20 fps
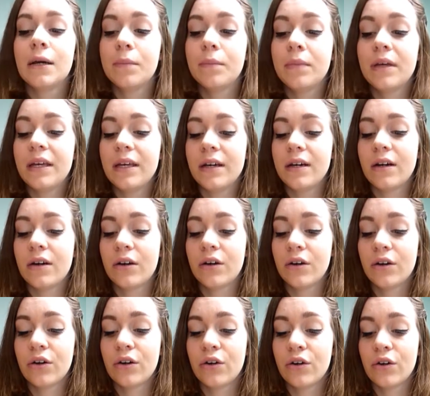Mais
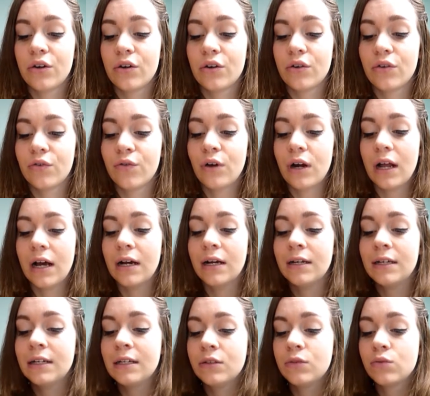euh, voilà.
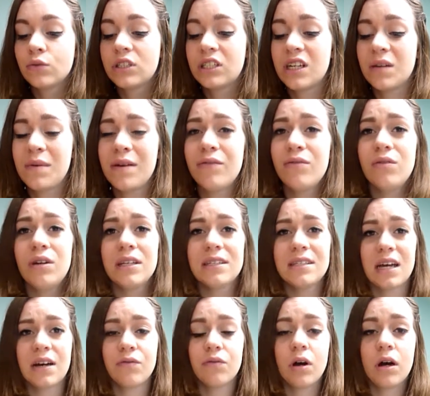Donc si jamais vous voulez
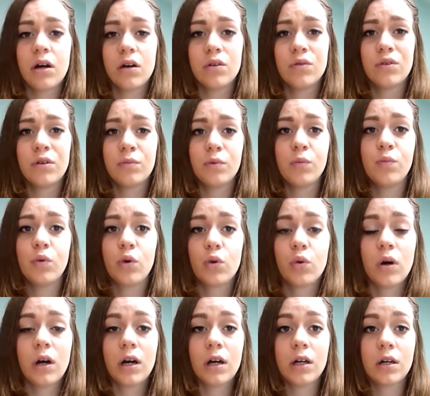savoir euh, un peu
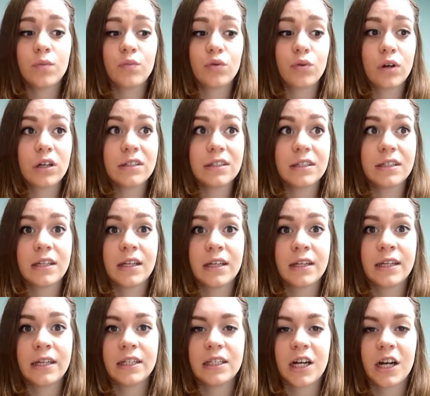pourquoi, pourquoi cette
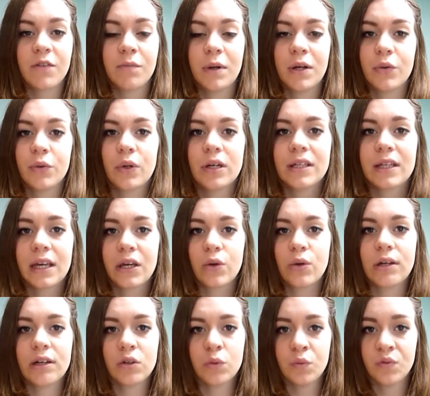année j'arrive pas trop à être
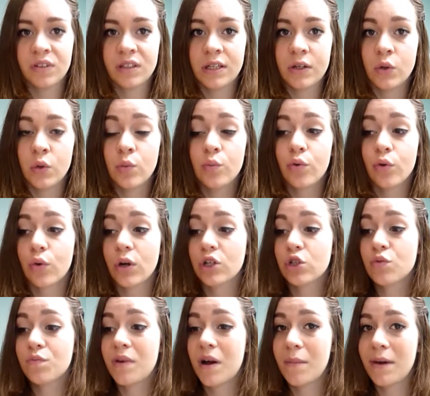régulière dans mes vidéos, pourquoi
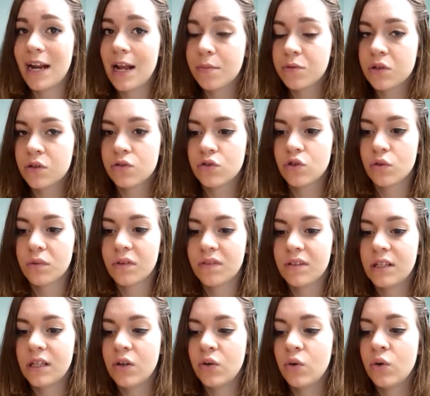je suis pas mal absente sur mes
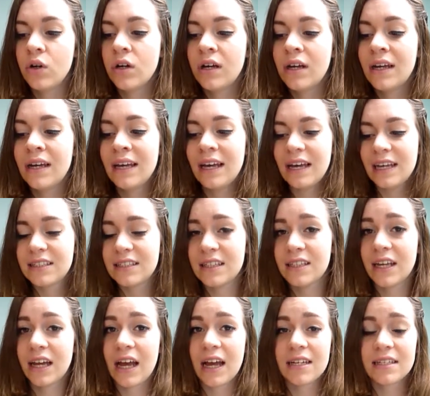vidéos, etc.
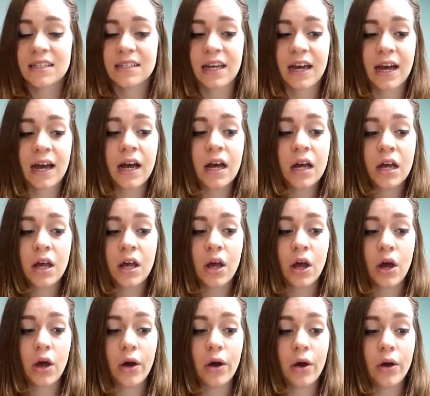etc.
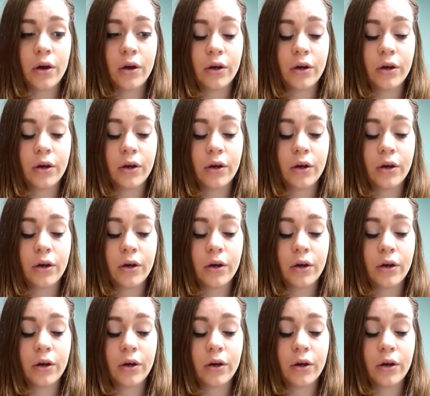en